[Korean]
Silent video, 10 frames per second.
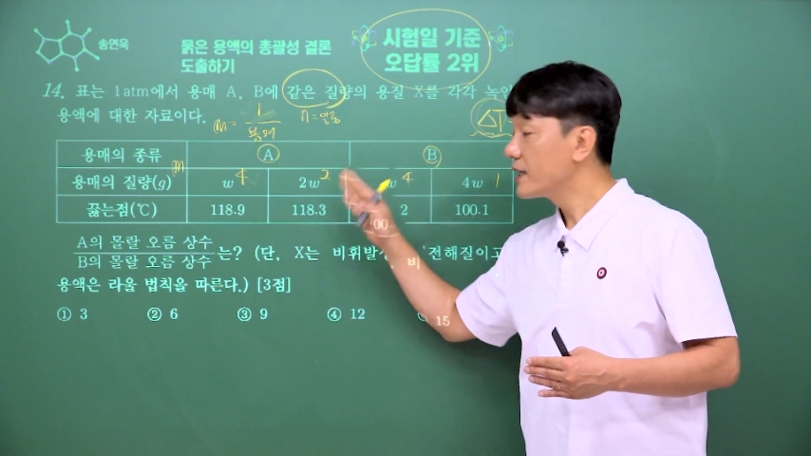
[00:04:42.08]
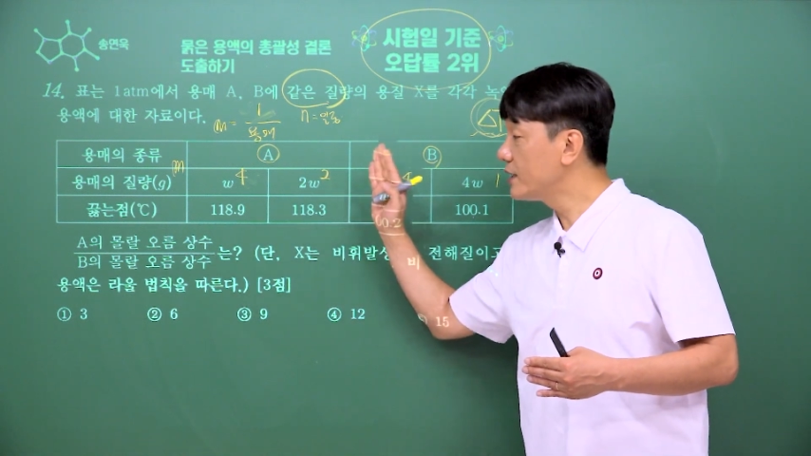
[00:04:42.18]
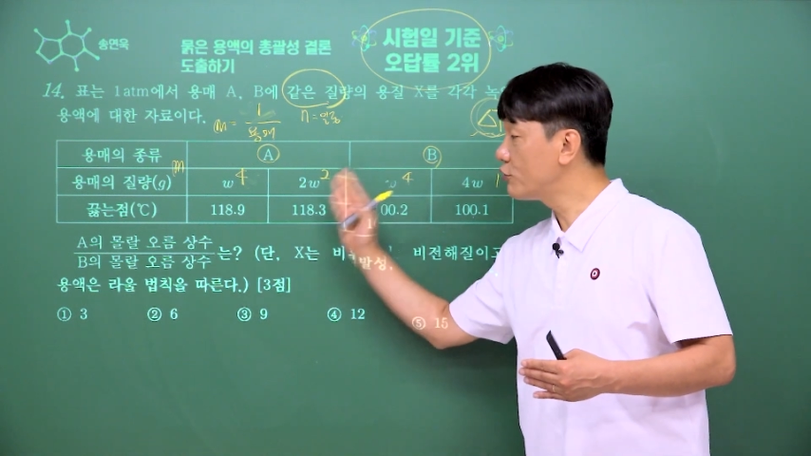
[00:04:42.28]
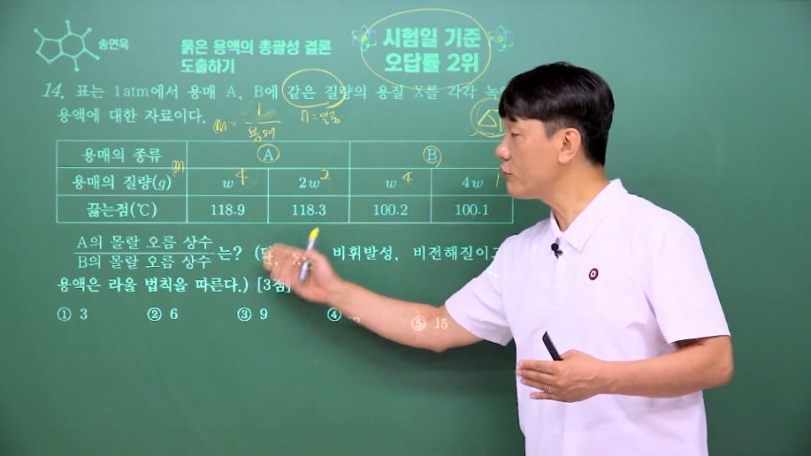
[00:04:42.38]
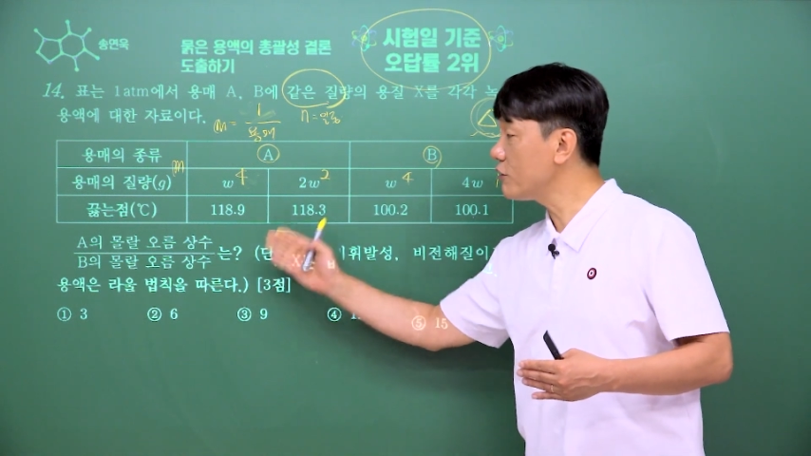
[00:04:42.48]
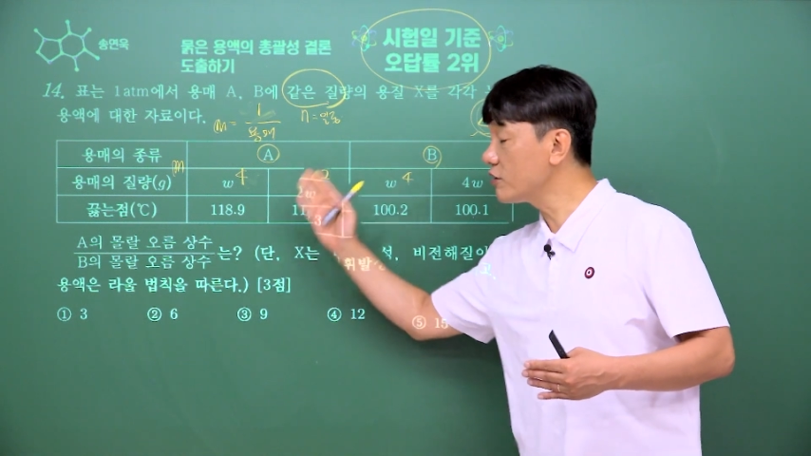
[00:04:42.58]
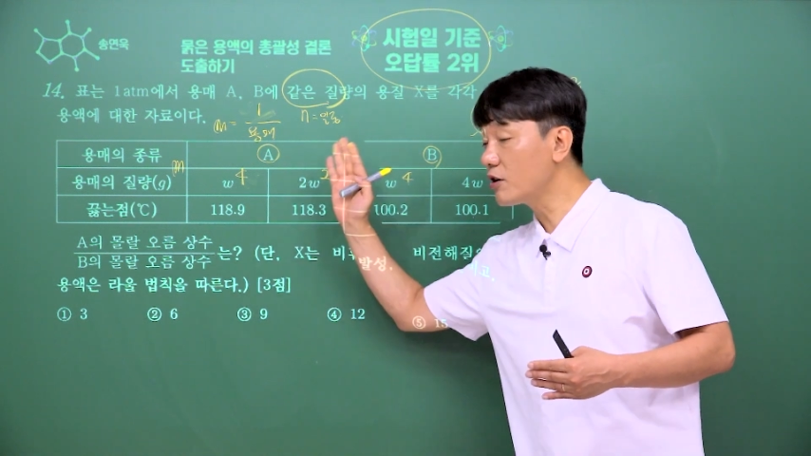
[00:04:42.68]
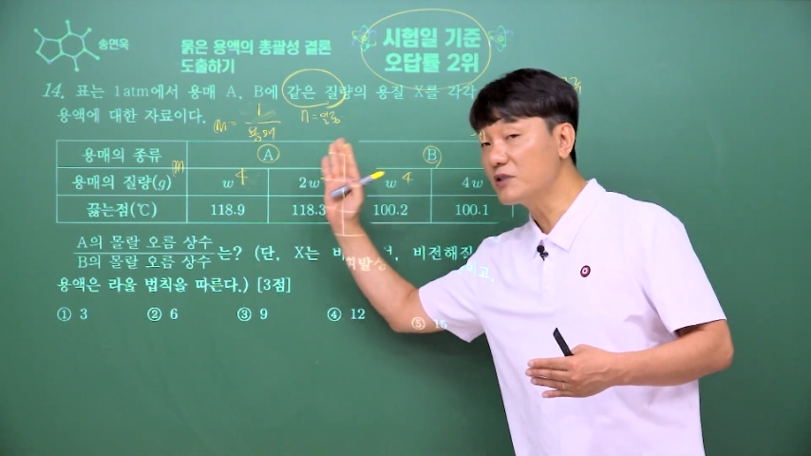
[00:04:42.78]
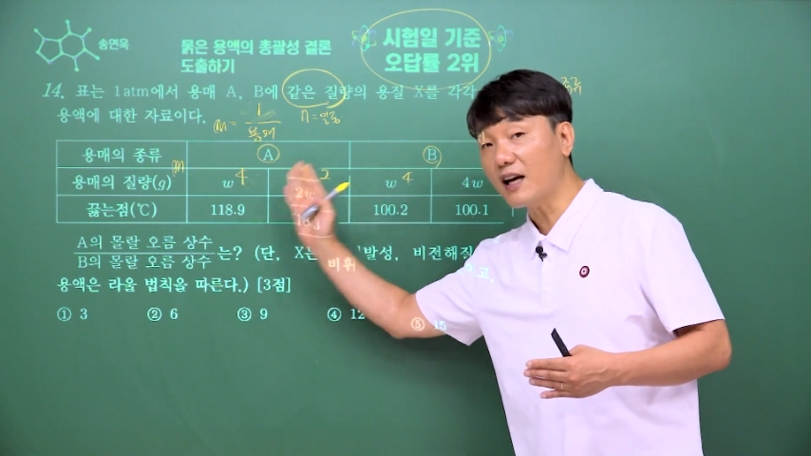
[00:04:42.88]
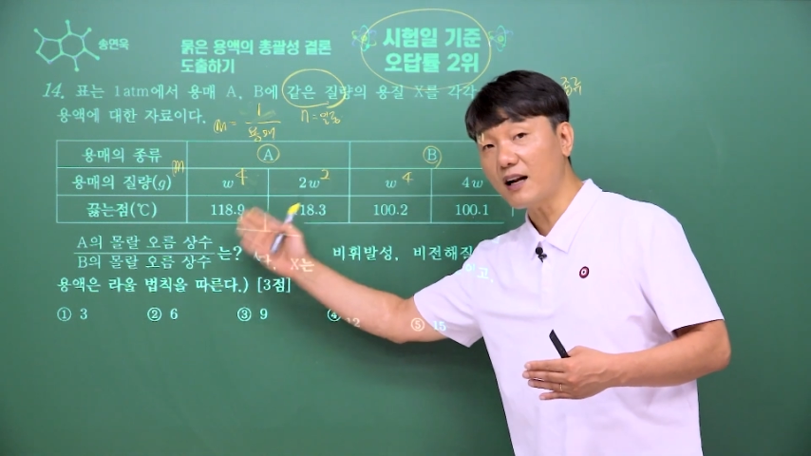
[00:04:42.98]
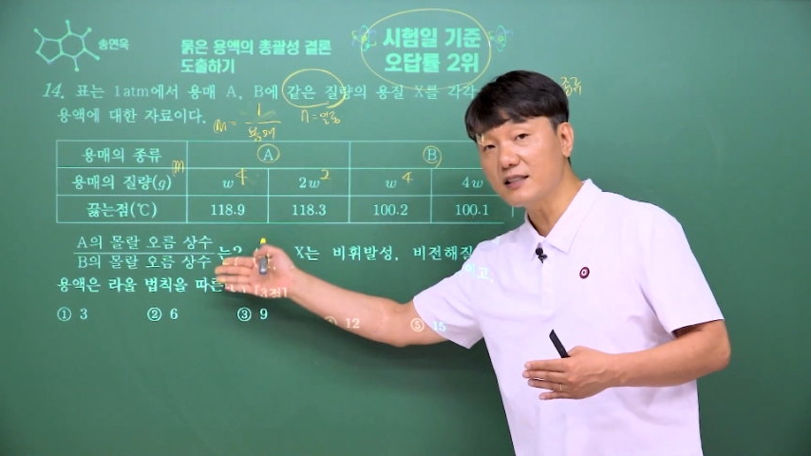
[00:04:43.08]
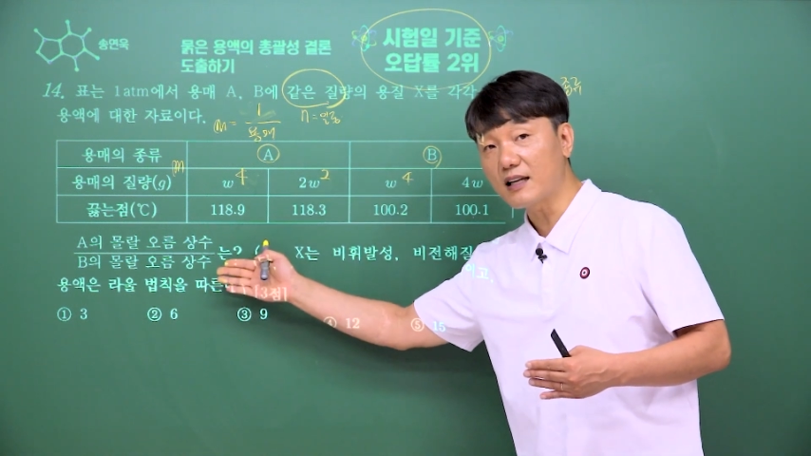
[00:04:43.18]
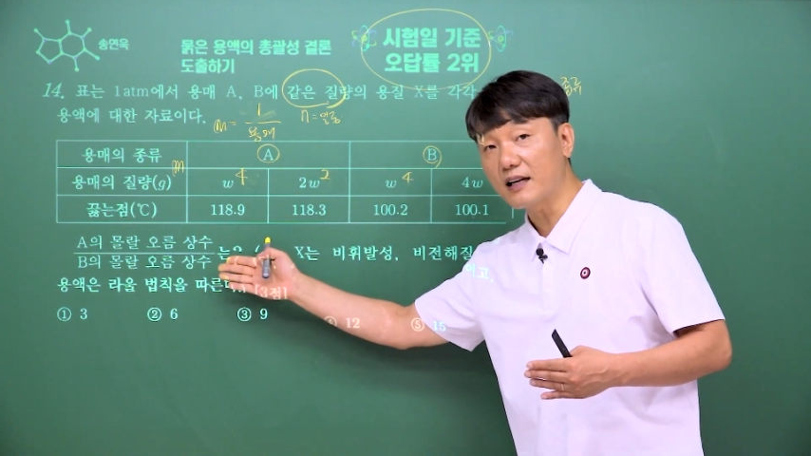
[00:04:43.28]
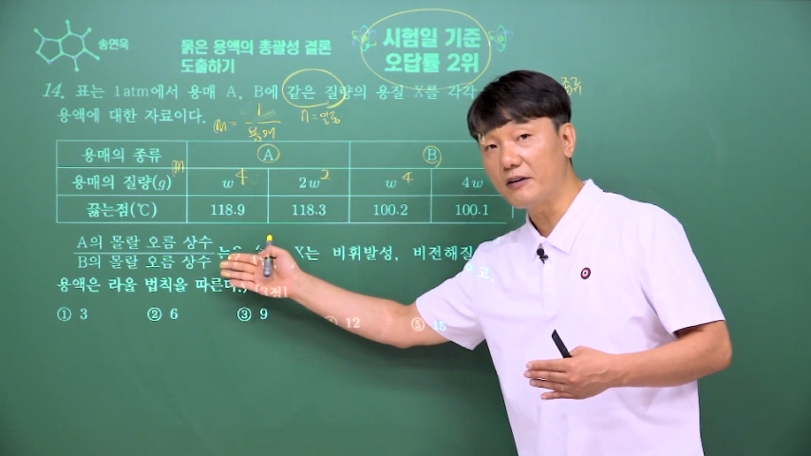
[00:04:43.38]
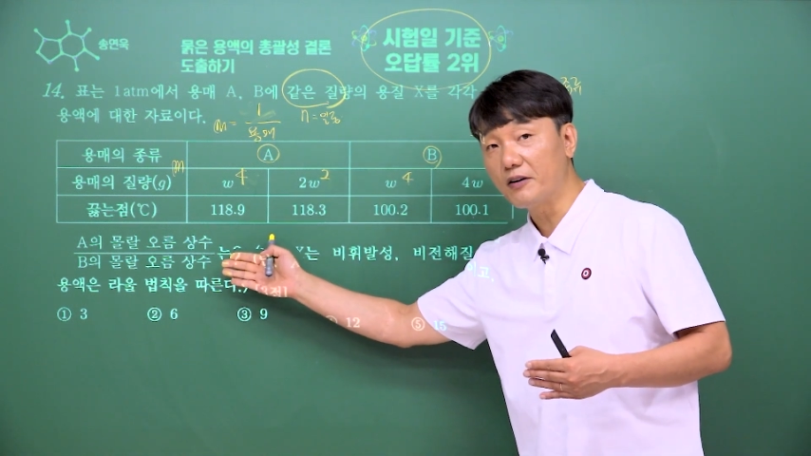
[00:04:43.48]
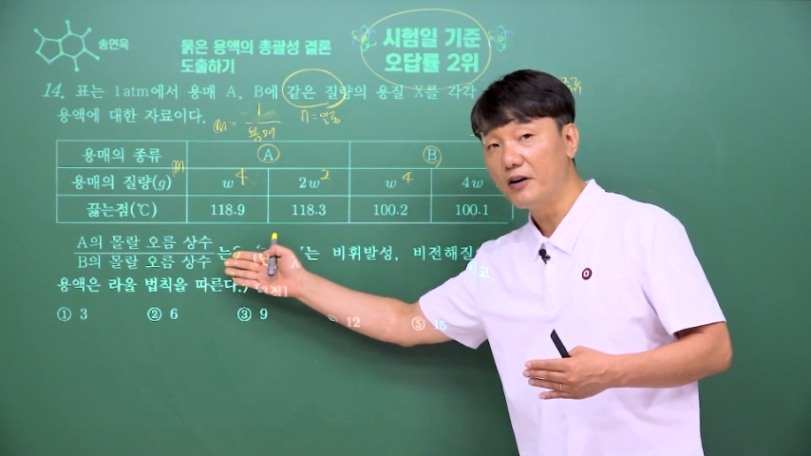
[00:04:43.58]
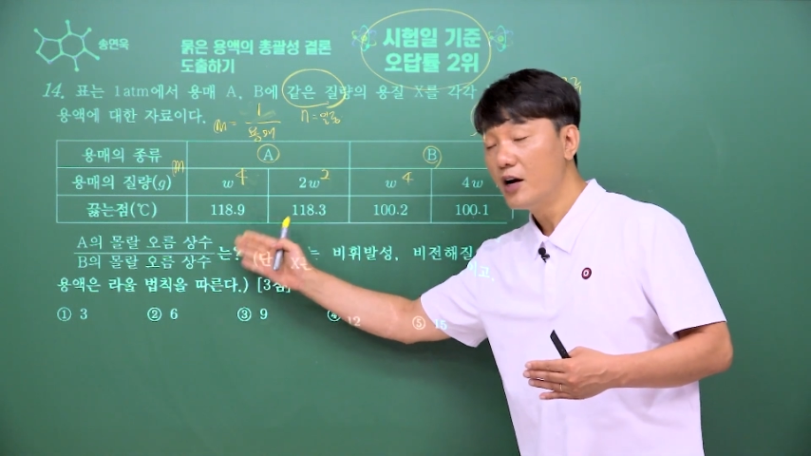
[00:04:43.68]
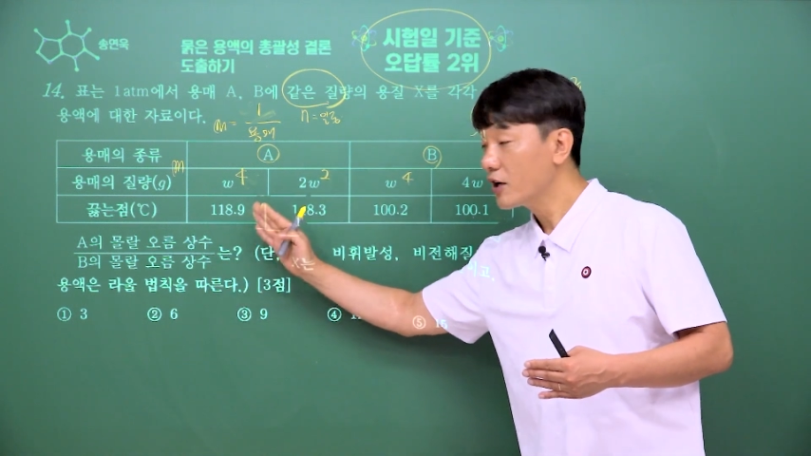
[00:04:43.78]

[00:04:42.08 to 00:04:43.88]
기준 끓는 점은 사라지잖아요.